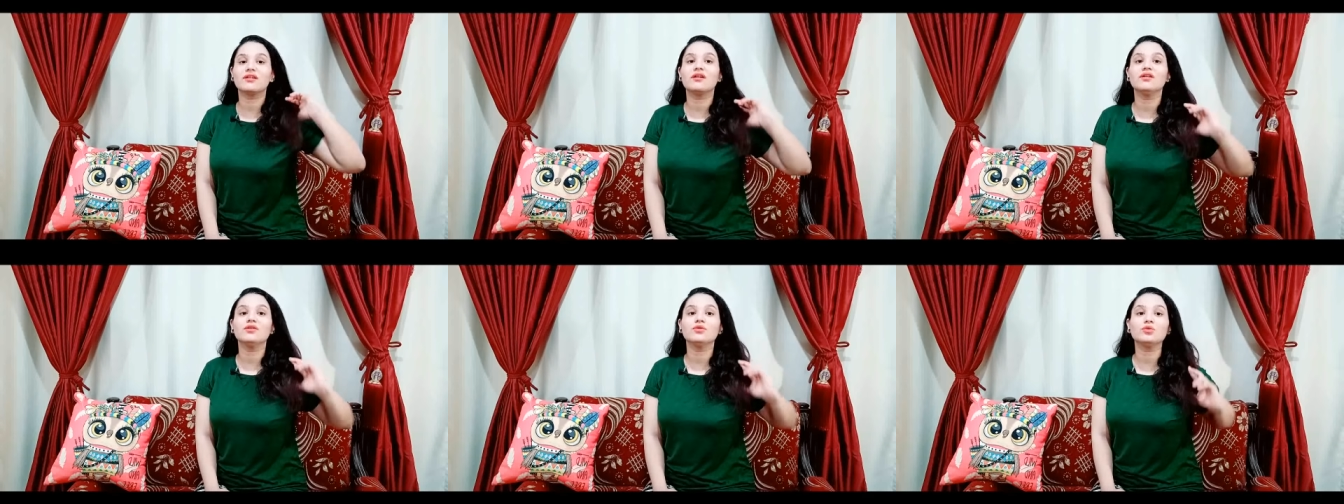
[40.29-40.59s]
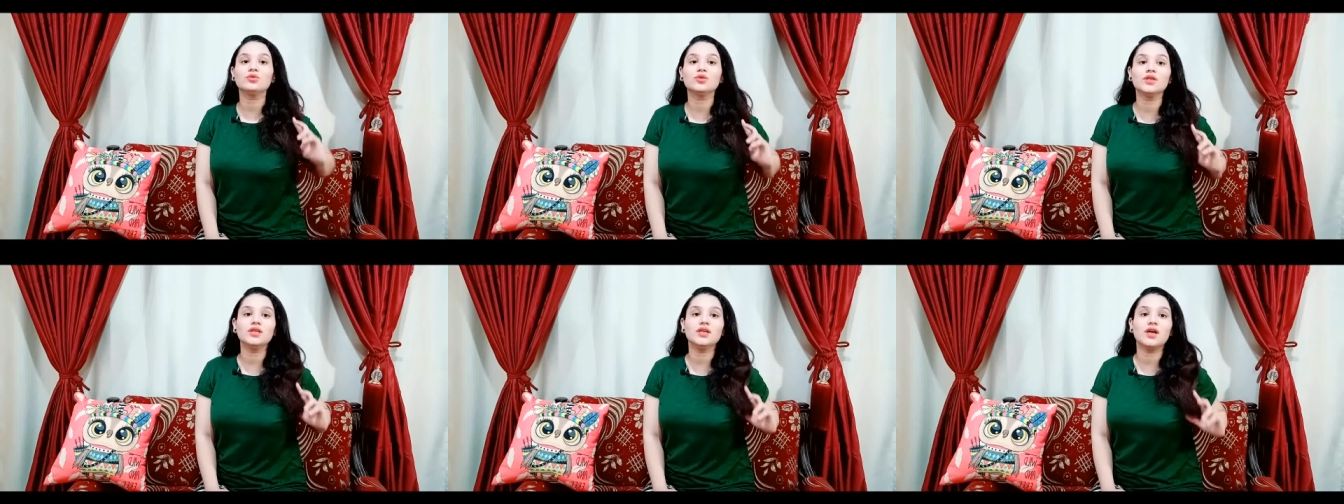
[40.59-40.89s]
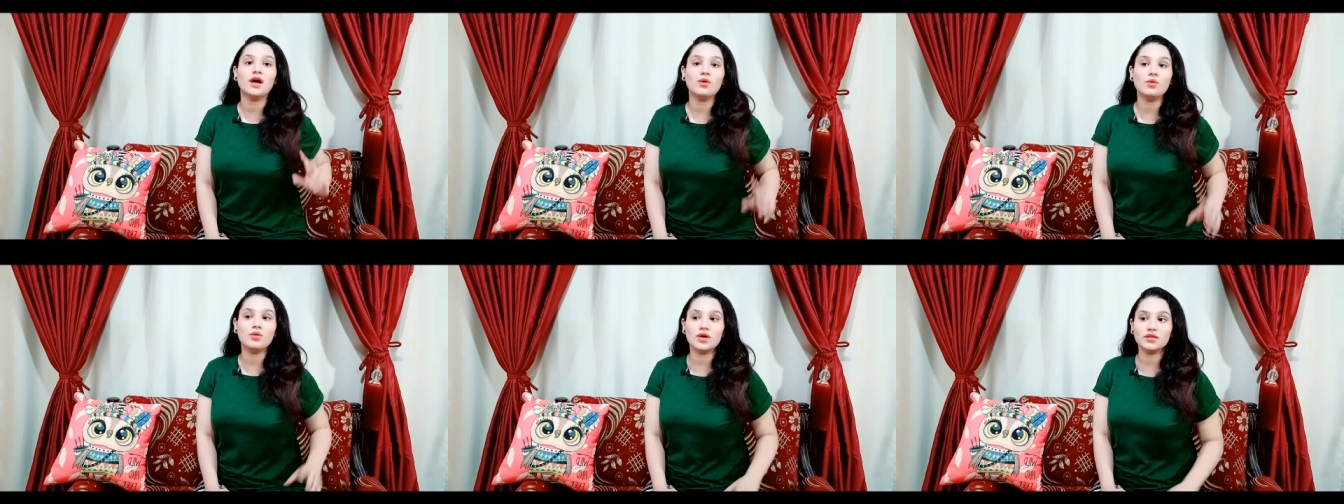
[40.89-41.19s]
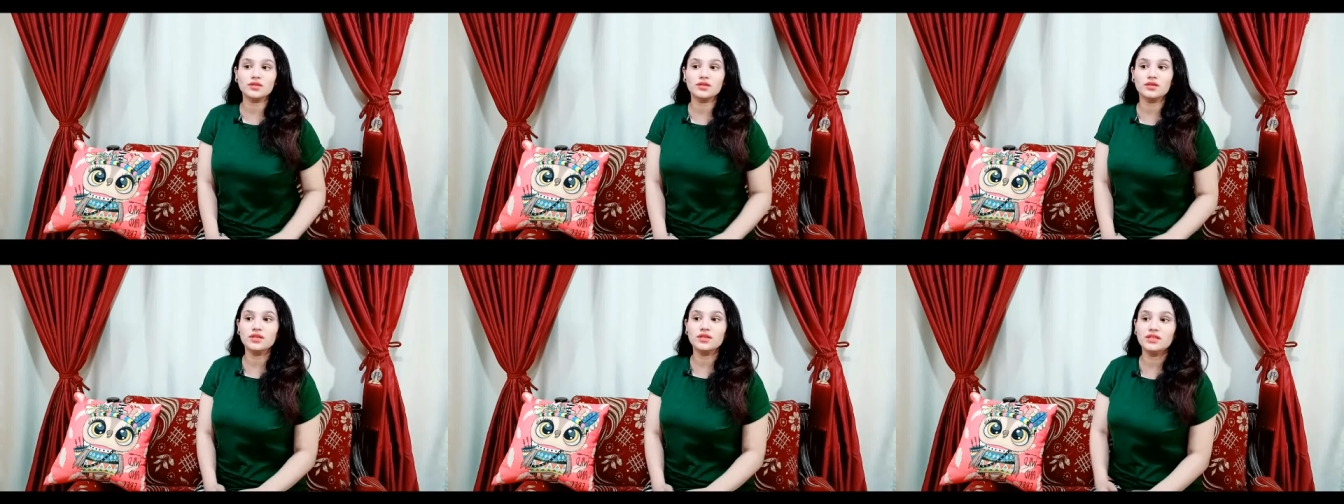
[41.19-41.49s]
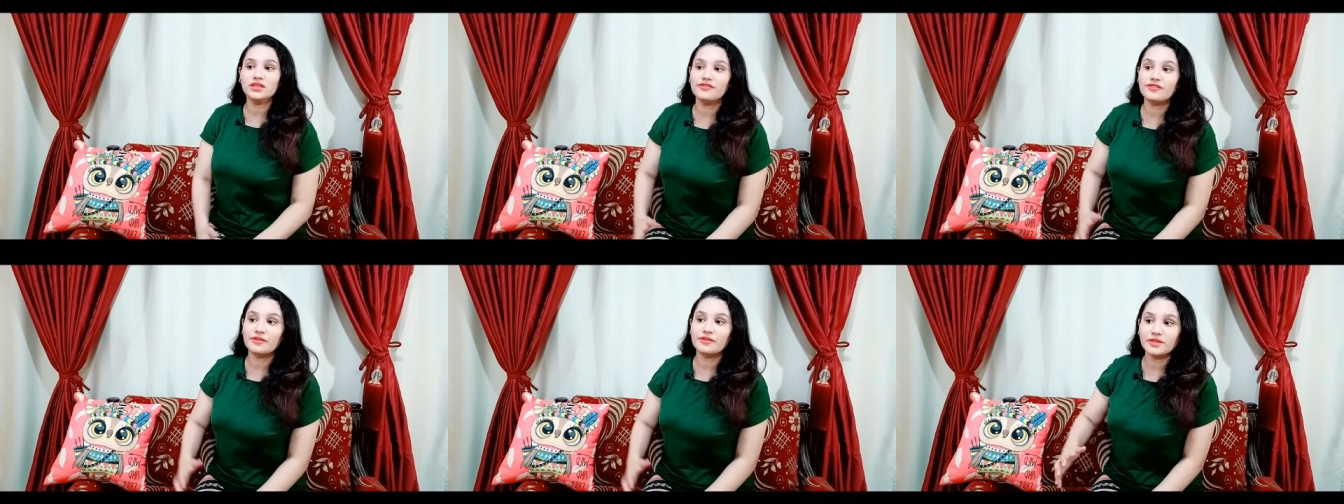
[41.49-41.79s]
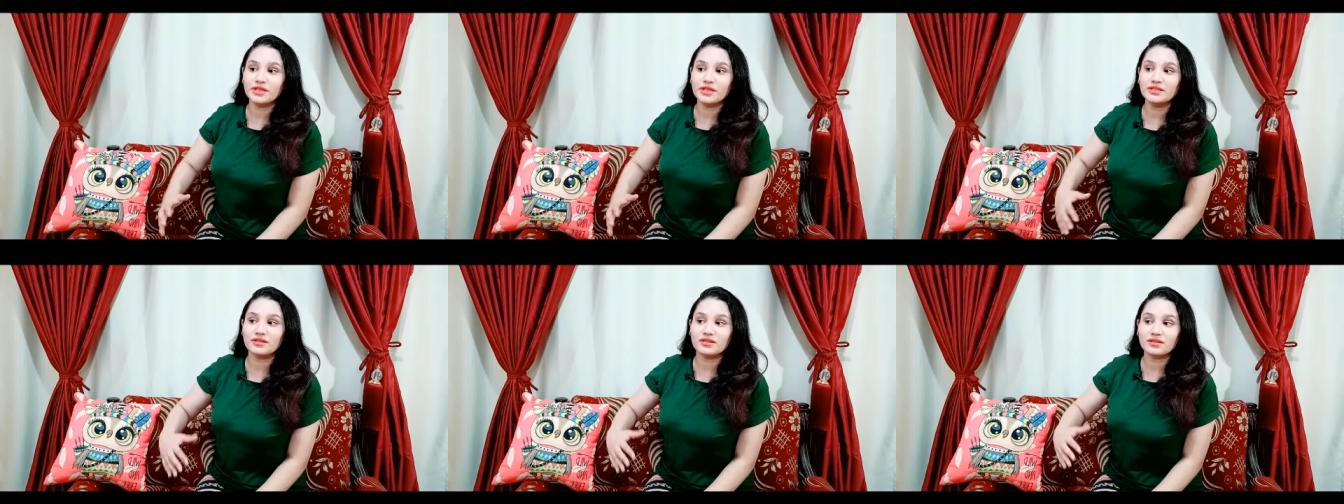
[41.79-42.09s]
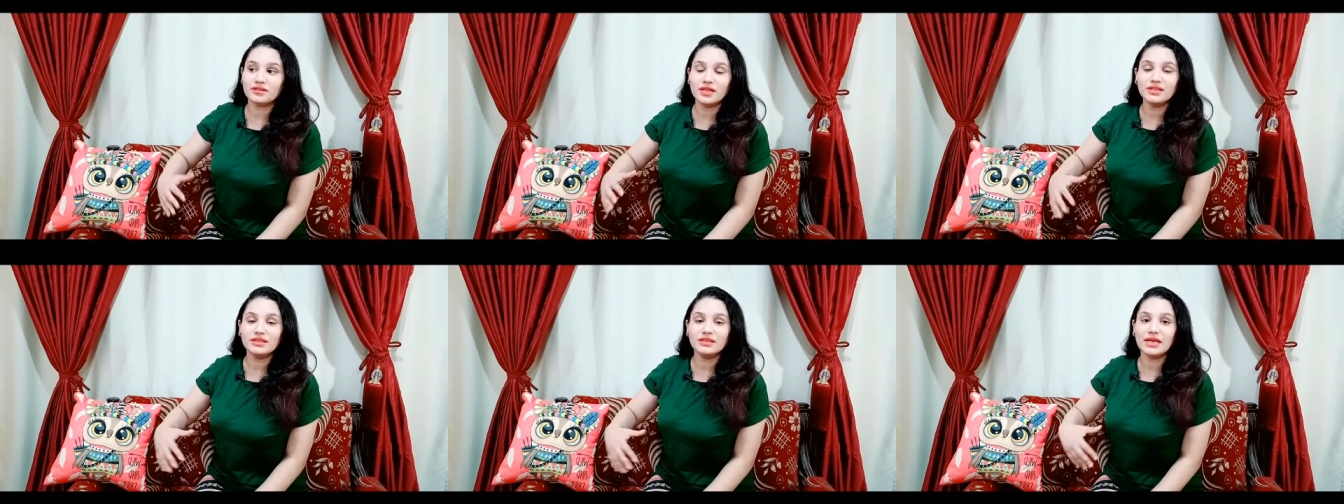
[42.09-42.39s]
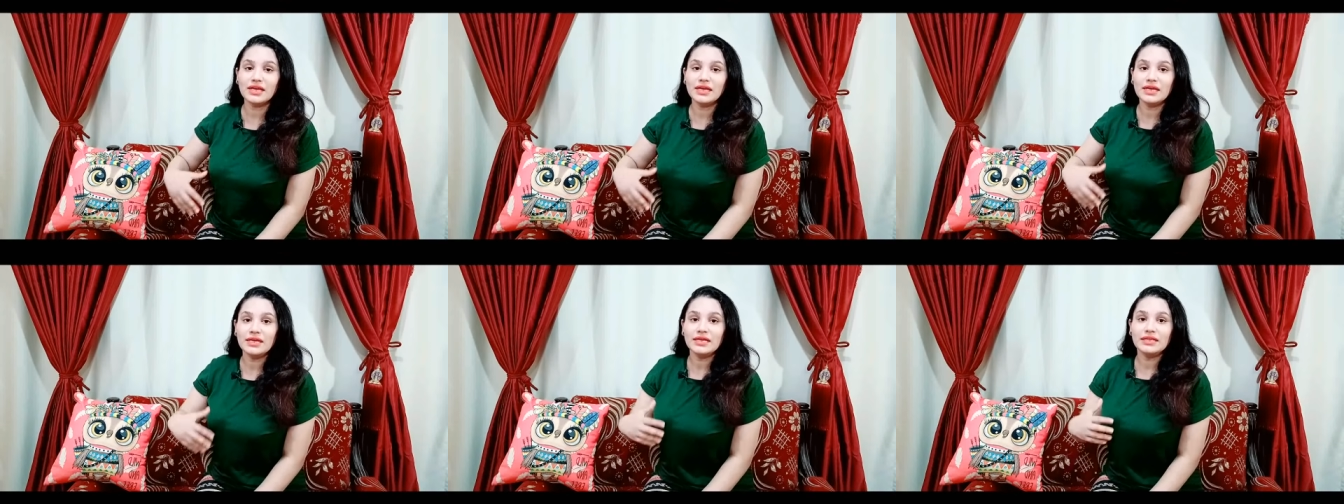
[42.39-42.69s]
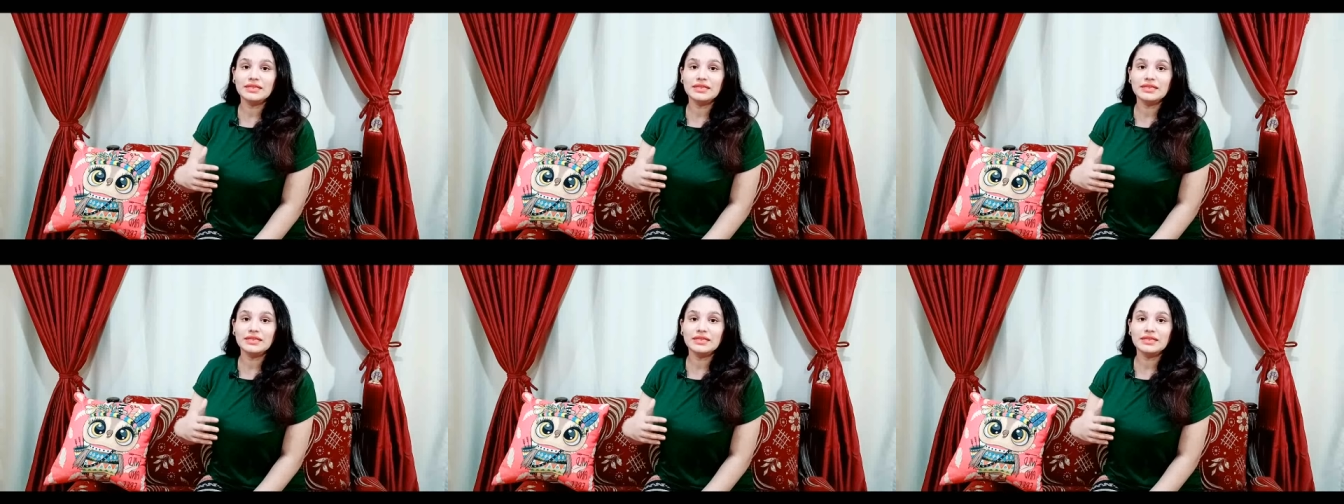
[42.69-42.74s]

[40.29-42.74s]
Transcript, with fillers: قانونية أو قضائية فبتقدر إن أنت